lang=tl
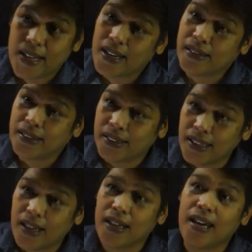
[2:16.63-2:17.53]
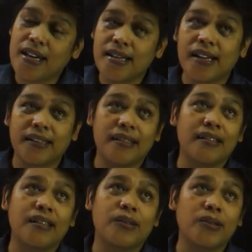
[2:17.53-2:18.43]
B, and C. Ang A
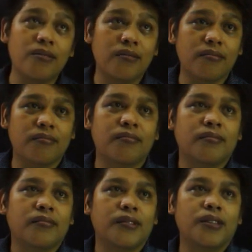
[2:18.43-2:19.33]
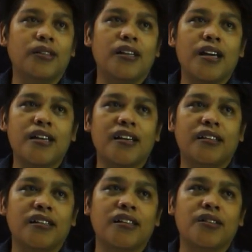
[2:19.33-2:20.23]
natin dito, no? ang A
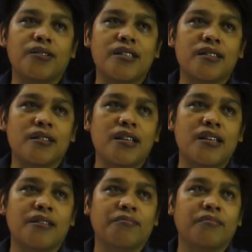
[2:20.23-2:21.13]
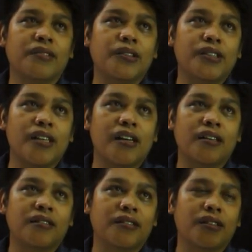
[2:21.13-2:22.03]
natin dito is 3. Ito
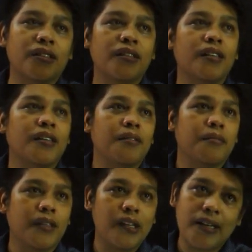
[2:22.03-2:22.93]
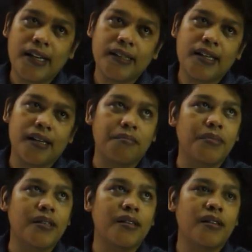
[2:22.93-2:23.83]
siya. No? Ganito
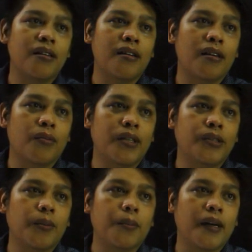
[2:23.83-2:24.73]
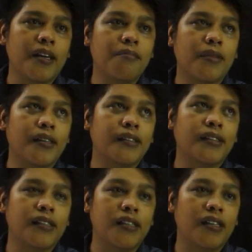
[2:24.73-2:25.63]
kadali, B e equals to 5
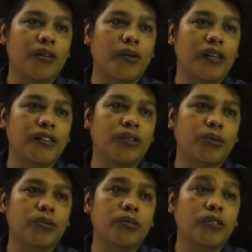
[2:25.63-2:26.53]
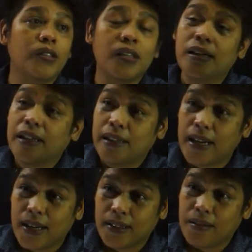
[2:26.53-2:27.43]
and C equals to
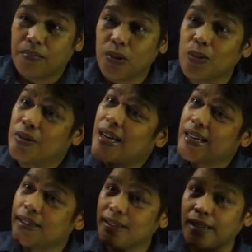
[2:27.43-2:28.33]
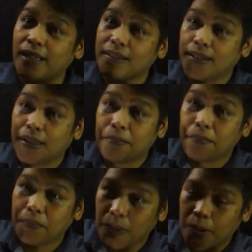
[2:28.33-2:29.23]
negative 2.
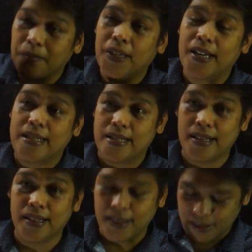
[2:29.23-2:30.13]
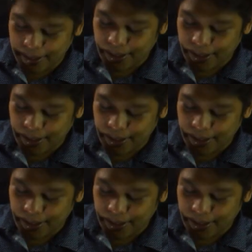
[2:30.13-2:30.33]
Naka-standard form na kasi siya.